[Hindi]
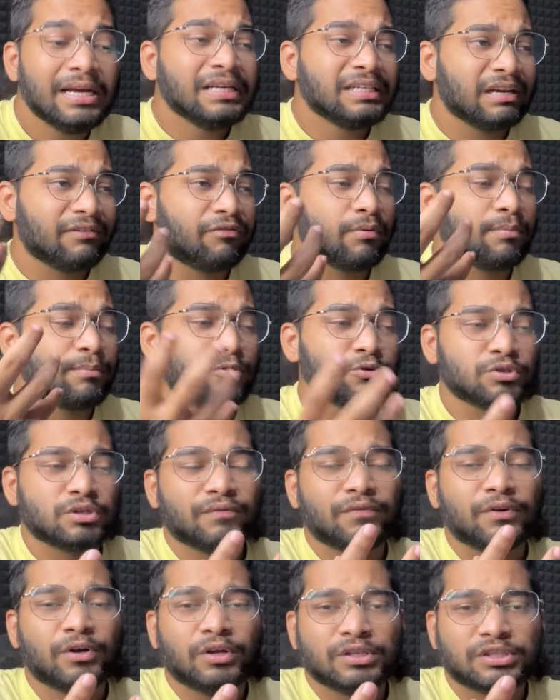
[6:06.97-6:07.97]
या फिर म्यूज़िक
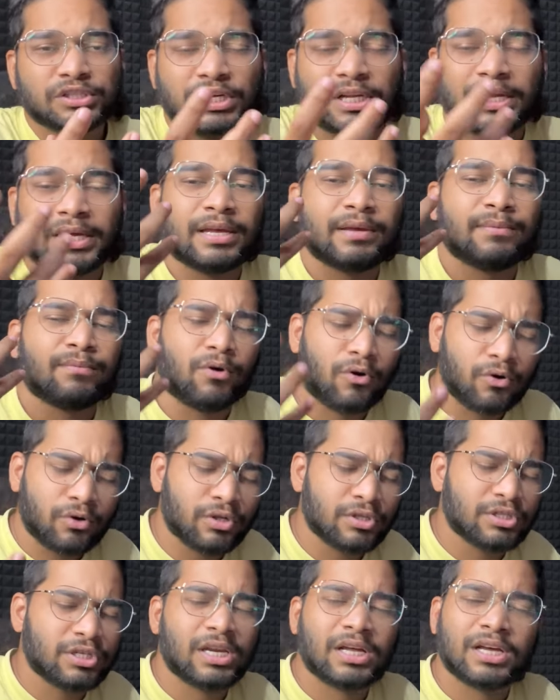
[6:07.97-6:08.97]
वीडियो अच्छी लगी ऑडियो
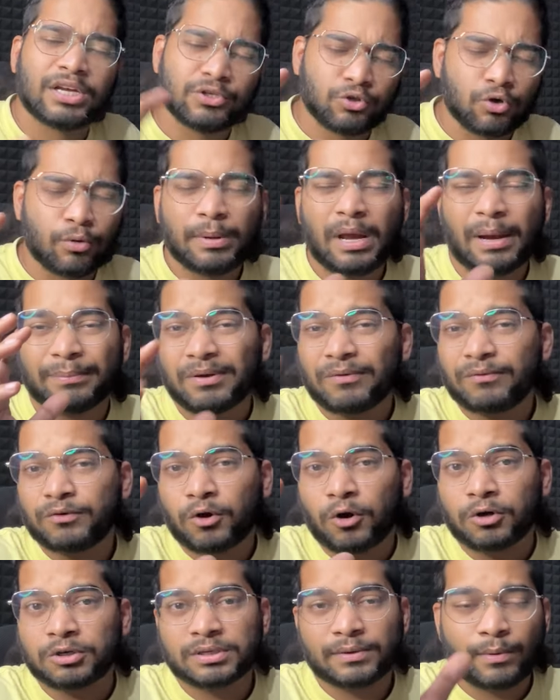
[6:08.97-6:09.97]
अच्छी लगी जो भी आपके
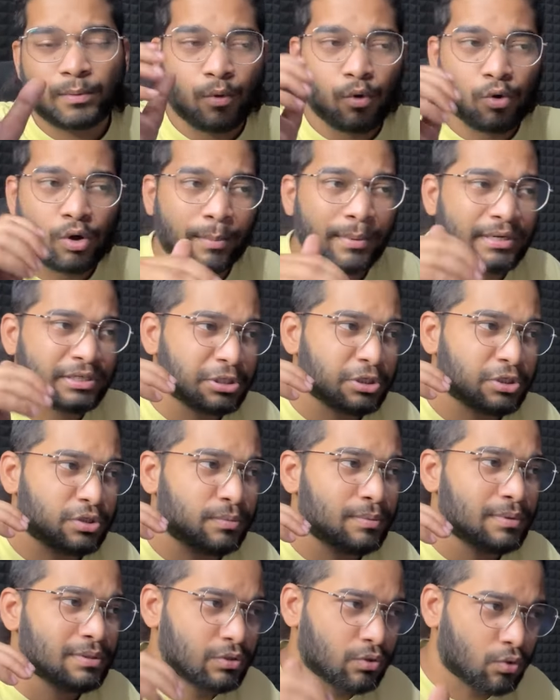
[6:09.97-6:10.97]
थॉट्स है वो कमेंट सेक्शन
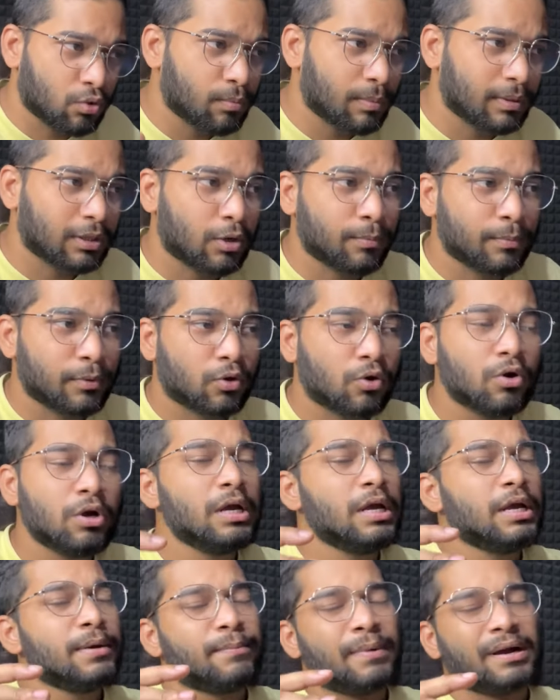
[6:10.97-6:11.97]
में ज़रूर बताओ मेरे को
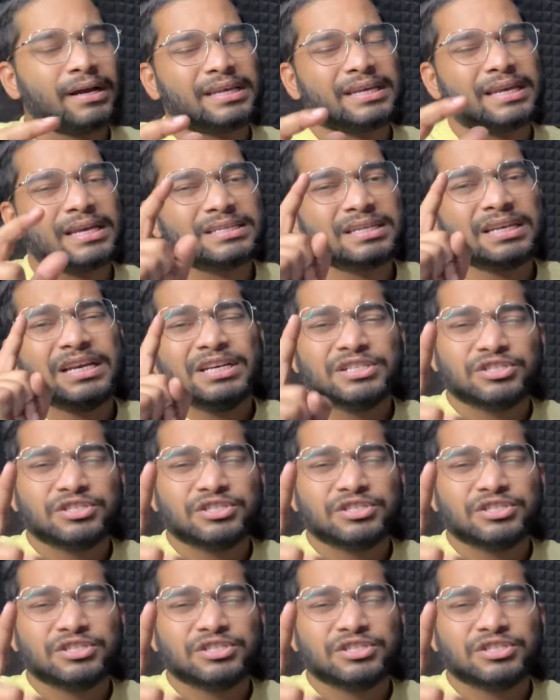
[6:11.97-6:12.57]
बाकी यस